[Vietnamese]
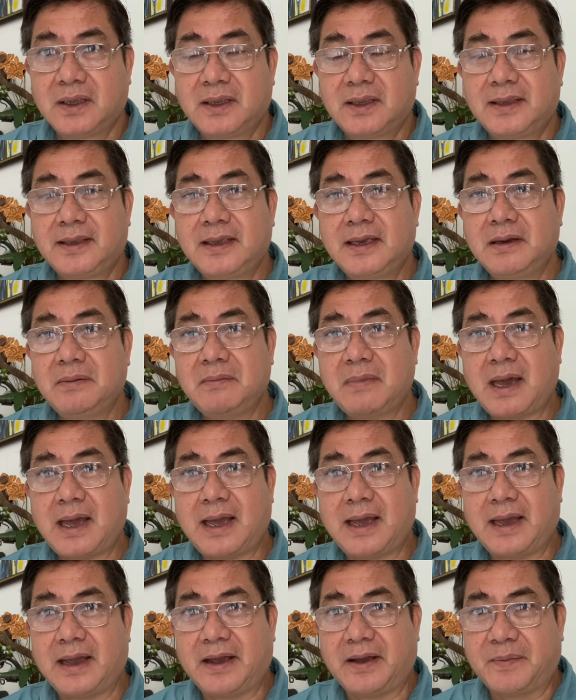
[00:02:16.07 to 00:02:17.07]
nhưng
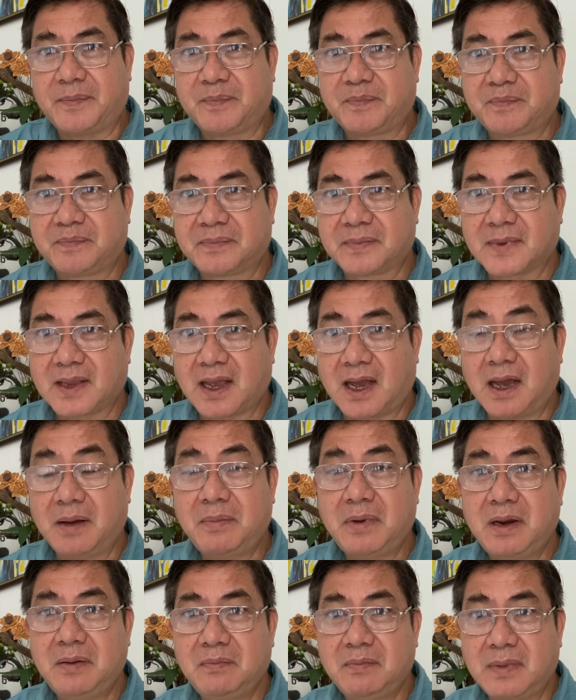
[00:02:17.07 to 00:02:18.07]
mà ở
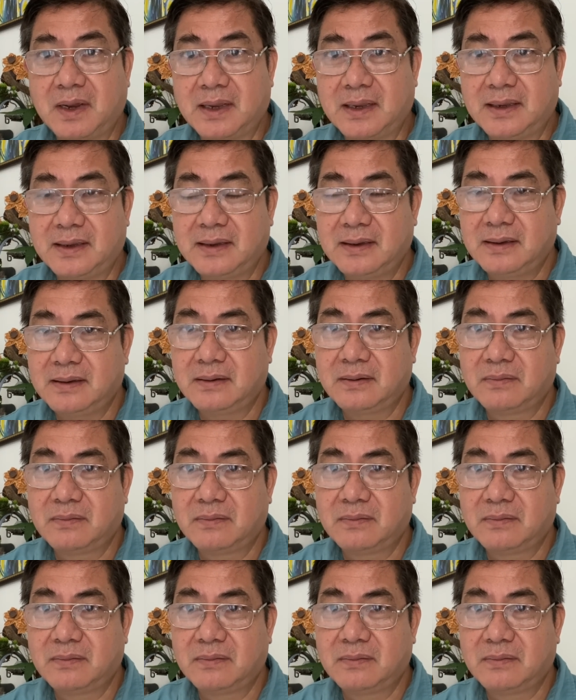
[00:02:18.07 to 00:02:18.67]
bên Mỹ